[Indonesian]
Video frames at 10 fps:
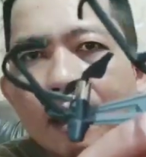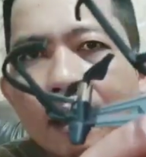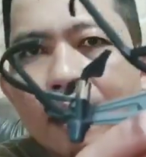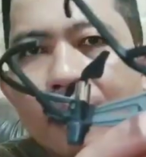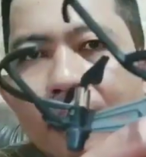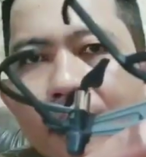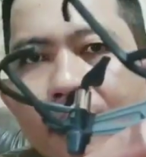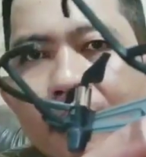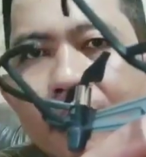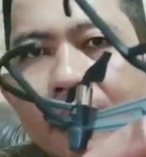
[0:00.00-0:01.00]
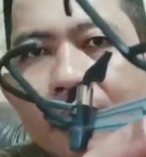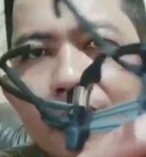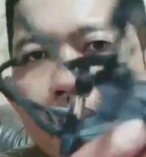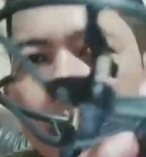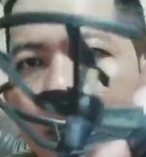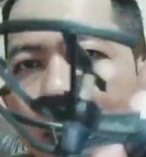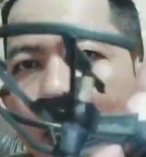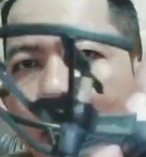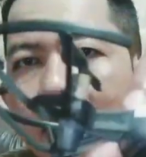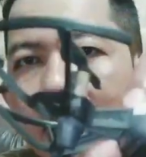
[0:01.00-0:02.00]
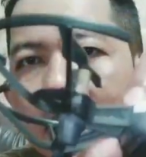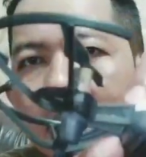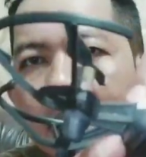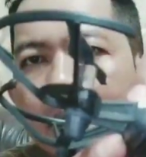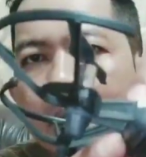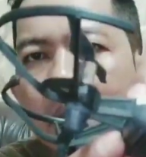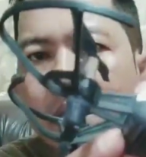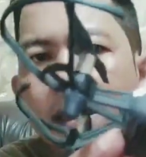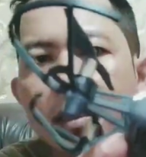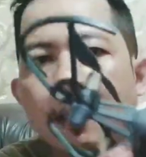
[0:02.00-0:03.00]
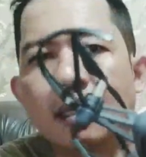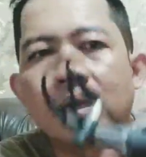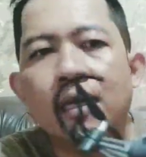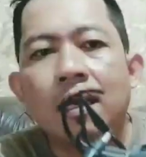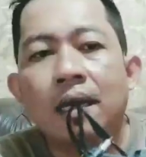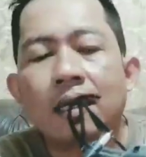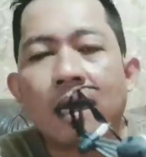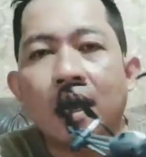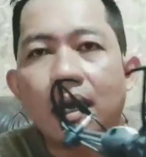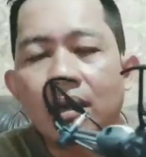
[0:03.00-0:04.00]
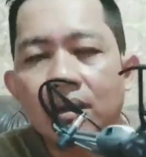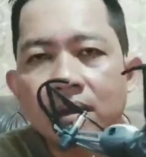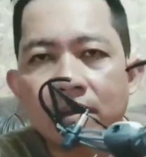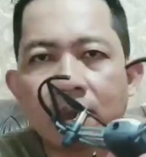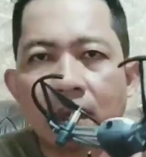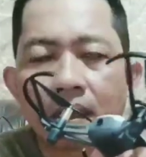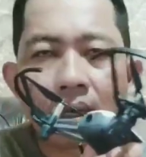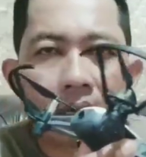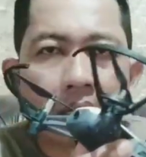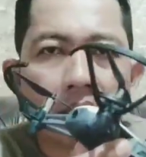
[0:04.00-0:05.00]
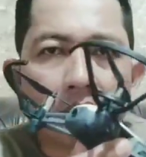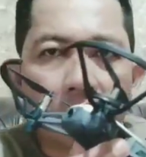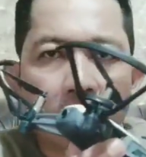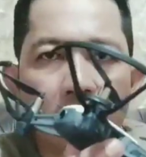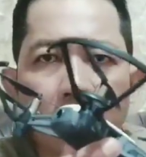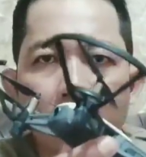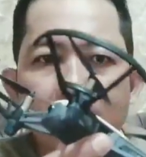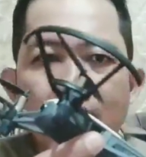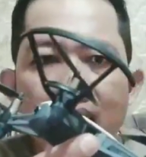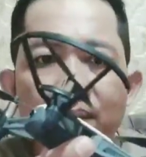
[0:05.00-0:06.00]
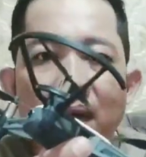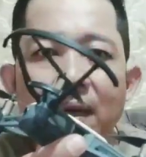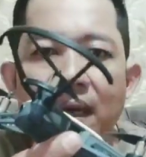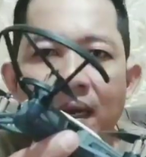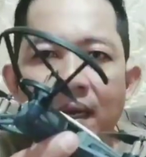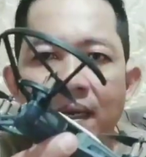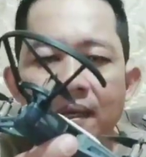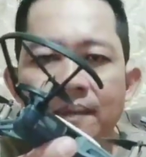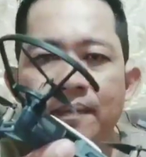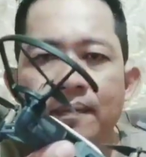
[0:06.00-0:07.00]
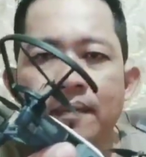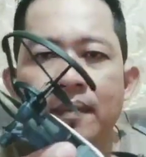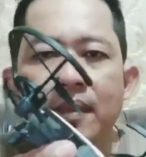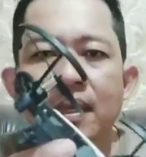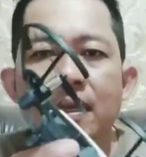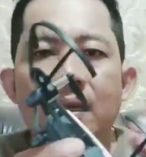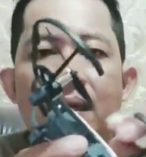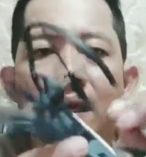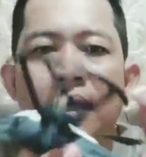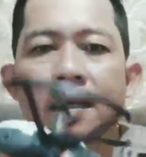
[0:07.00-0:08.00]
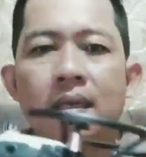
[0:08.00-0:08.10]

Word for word: Kali, nah, hilang. Udah mati. Kalau uh, drone ini tidak dipakai, ya